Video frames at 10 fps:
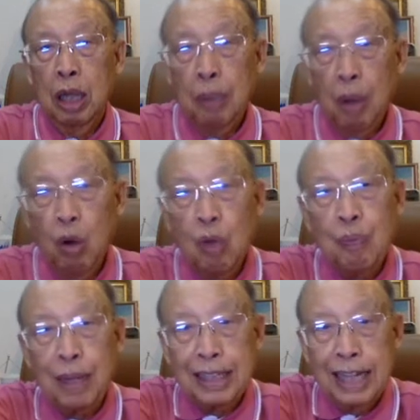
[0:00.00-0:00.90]
พระองค์ป
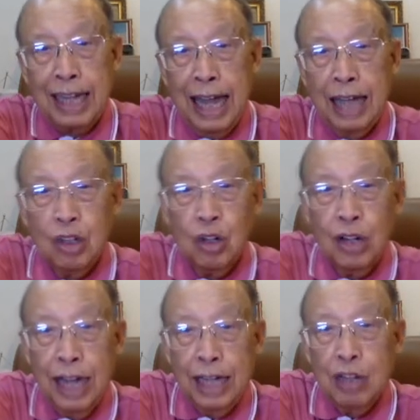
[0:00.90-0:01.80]
รารถนาเนาะ
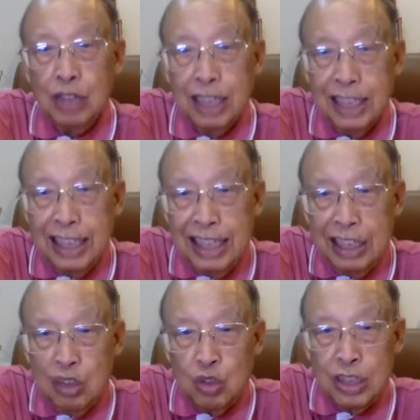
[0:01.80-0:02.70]
ให้เฮาเจริญดีใน
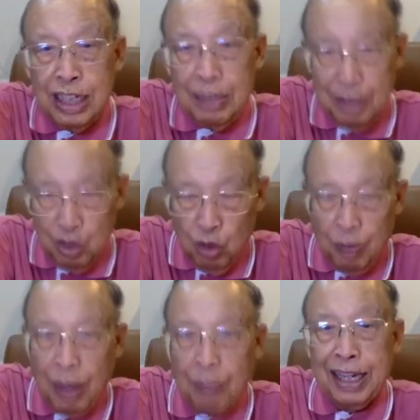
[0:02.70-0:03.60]
ทุกสิ่งและมีสุข
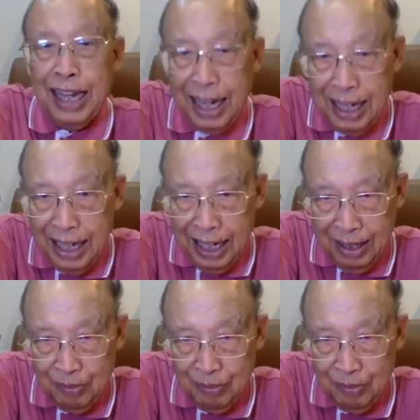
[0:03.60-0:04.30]
ภาพแข็งแรง